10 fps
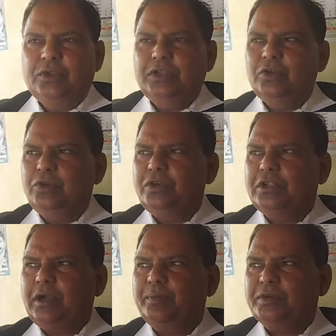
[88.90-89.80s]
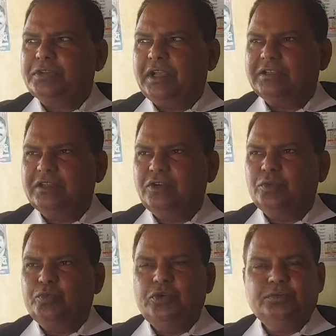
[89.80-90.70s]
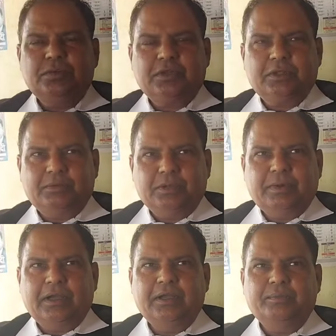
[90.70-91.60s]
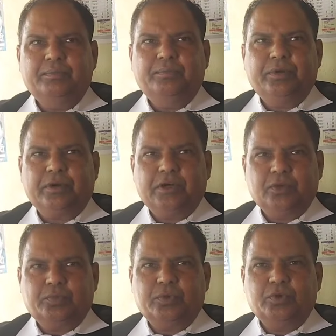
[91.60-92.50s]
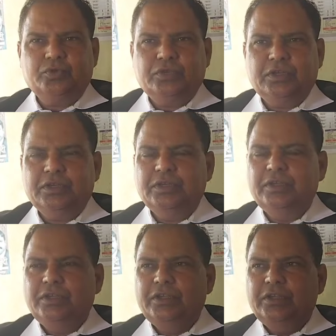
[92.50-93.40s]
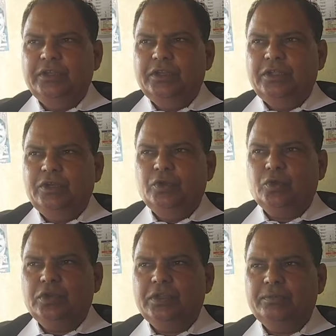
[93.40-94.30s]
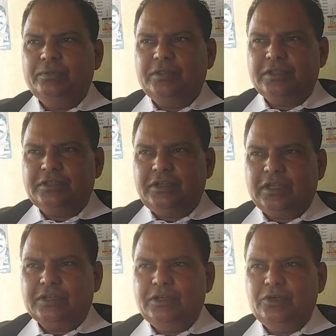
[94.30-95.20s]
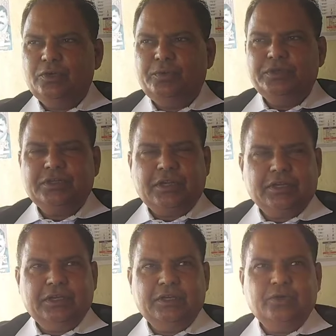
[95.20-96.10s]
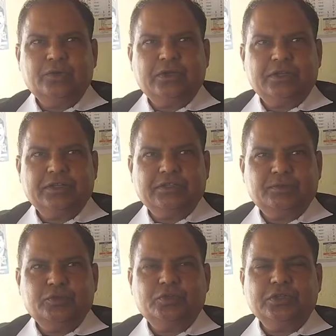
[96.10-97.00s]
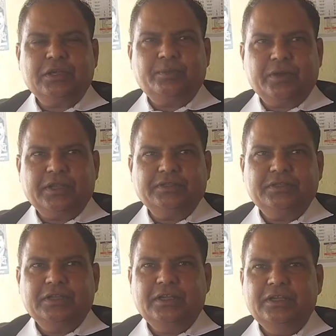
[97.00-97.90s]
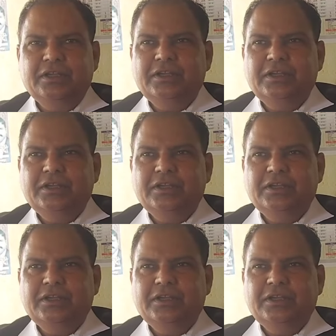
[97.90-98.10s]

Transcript: तो ये लोग इनका प्रशासन और पुलिस पर दबदबा है पकड़ और पहुंच है इन लोगों ने 10 लाख ले लो 20 लाख ले लो करके समझौते का प्रयास किया